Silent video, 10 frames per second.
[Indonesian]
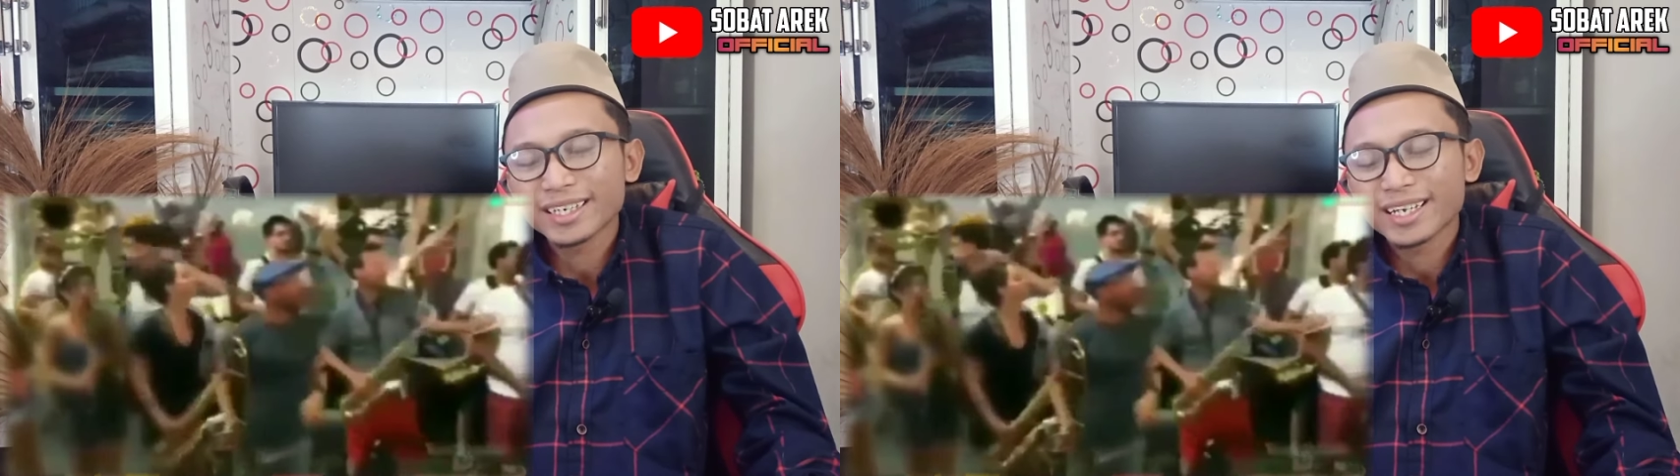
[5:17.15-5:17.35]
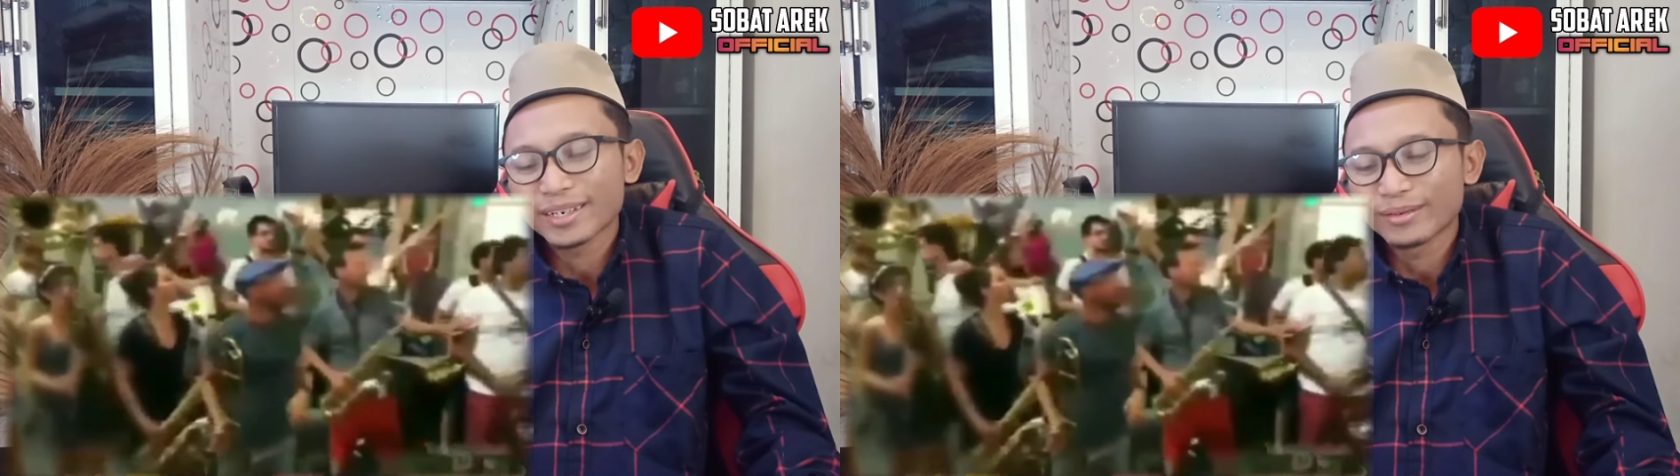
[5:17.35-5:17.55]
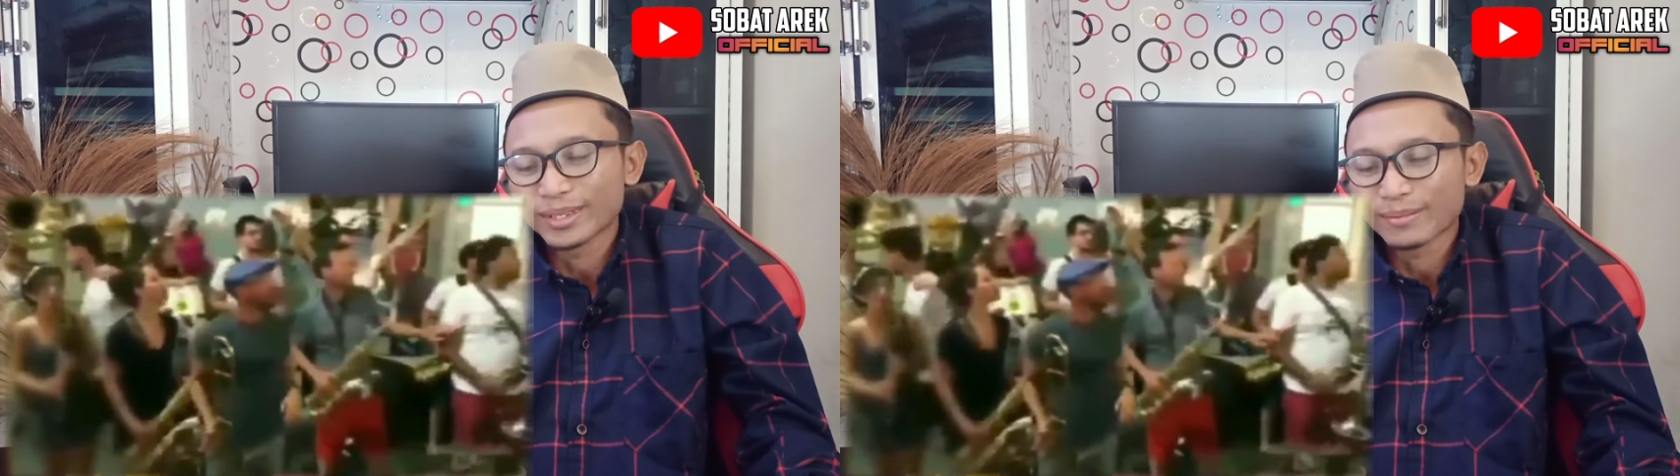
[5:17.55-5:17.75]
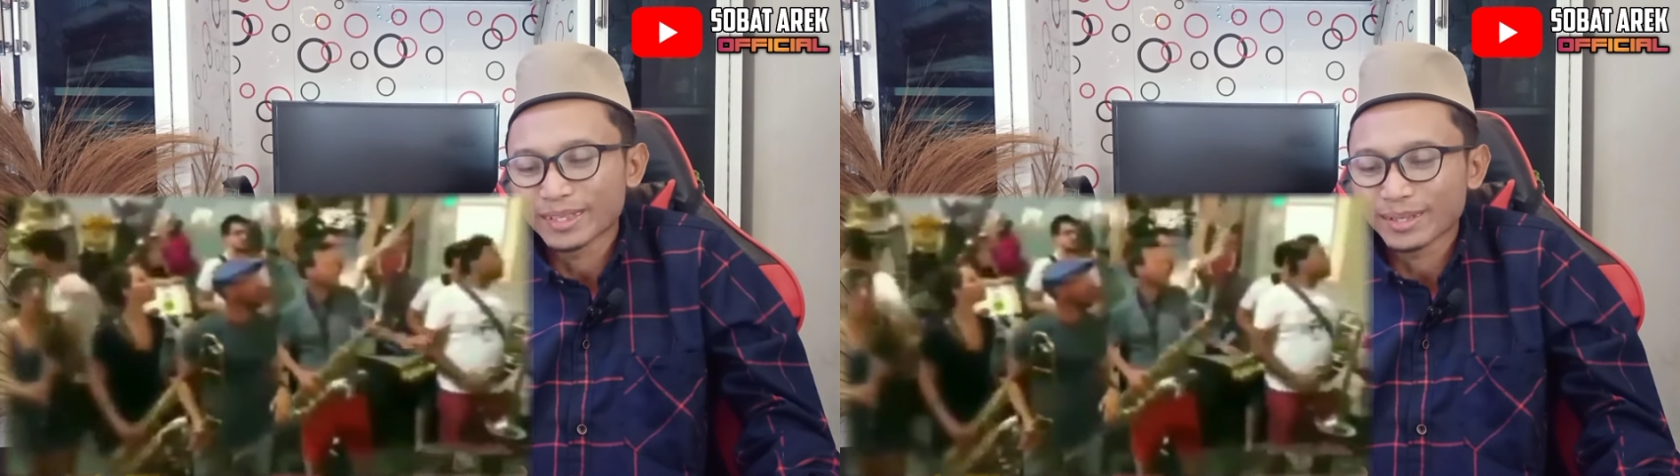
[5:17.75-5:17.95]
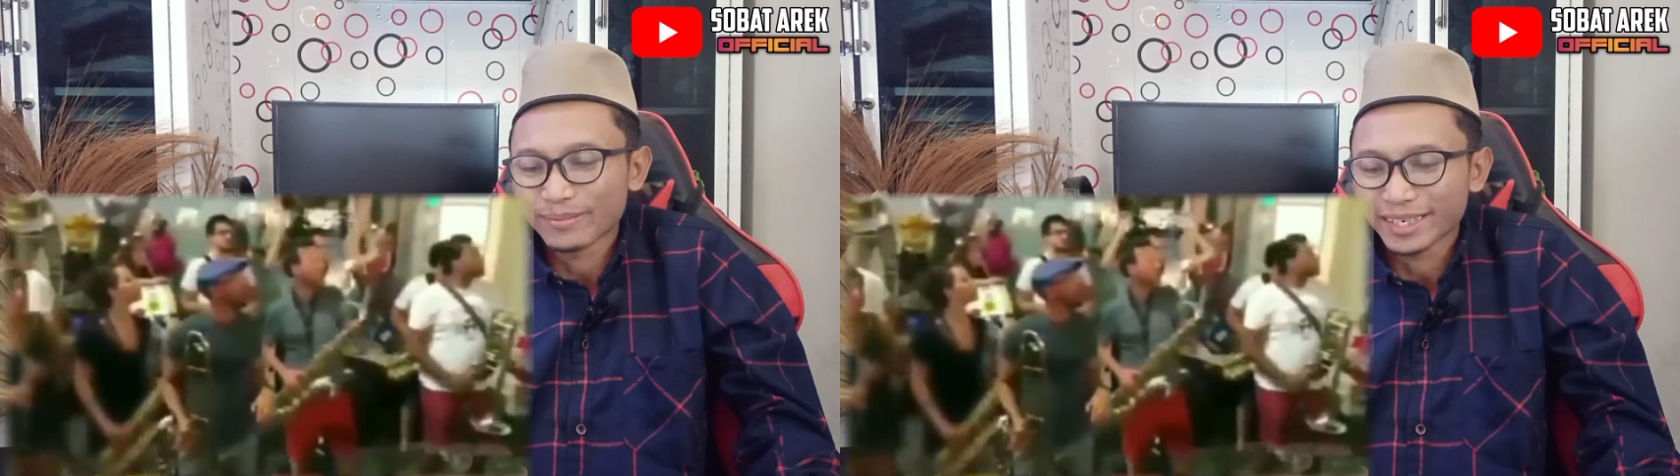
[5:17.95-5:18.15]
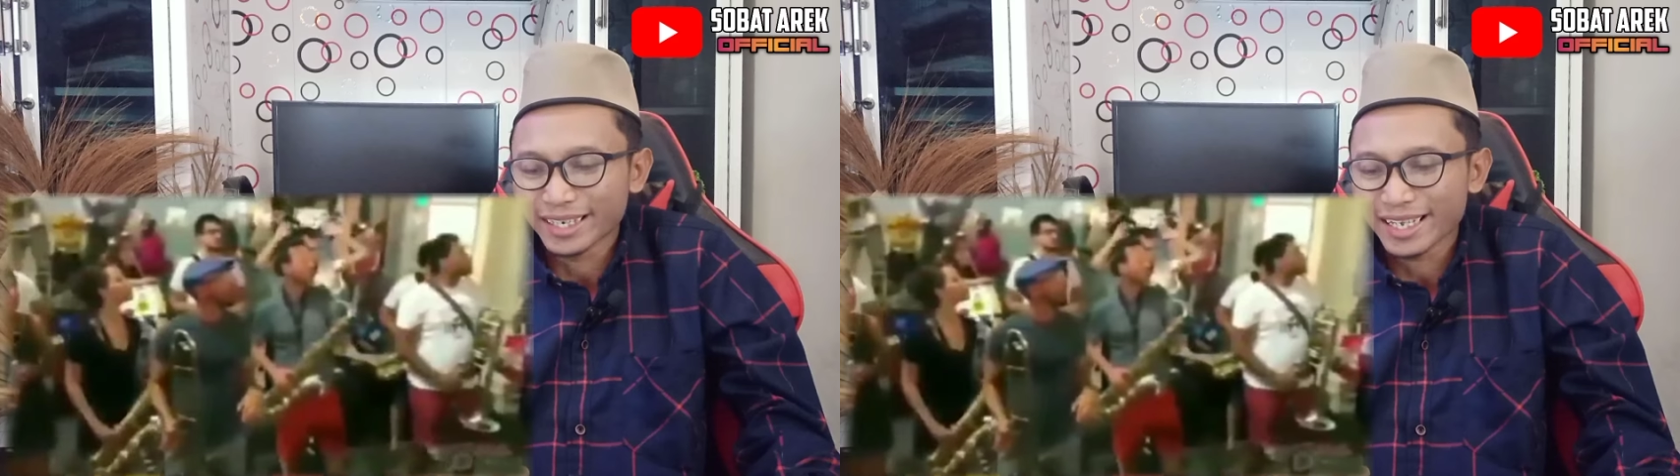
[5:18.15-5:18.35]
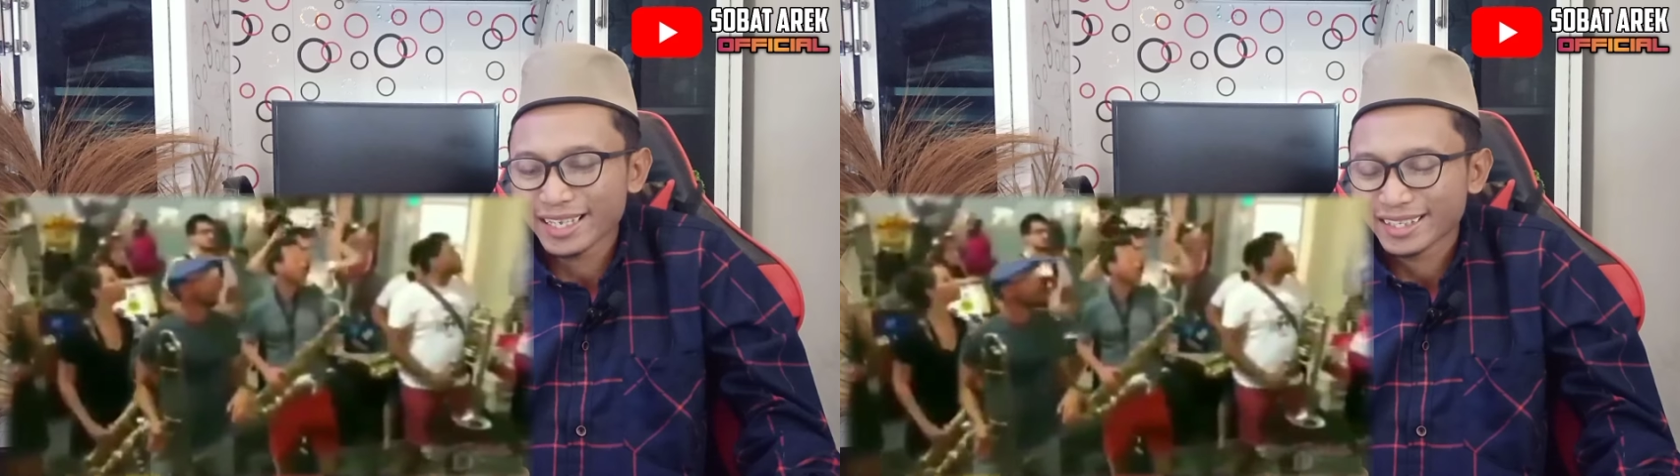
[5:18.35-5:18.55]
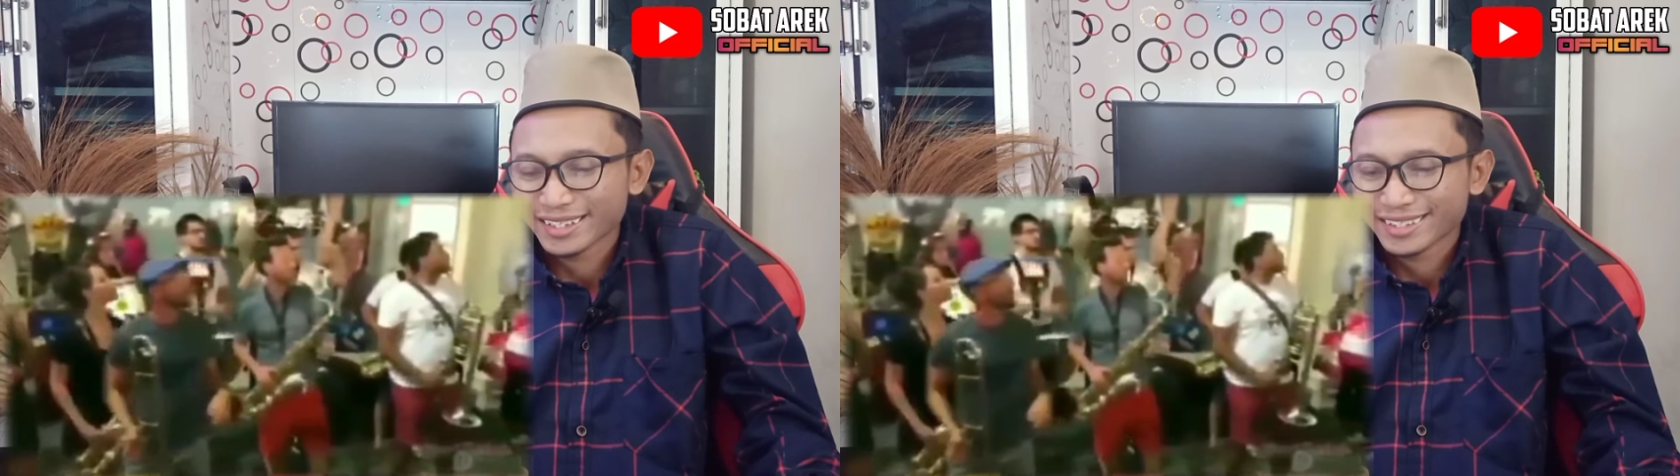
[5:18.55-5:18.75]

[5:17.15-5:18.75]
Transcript: terganggu teman-teman ya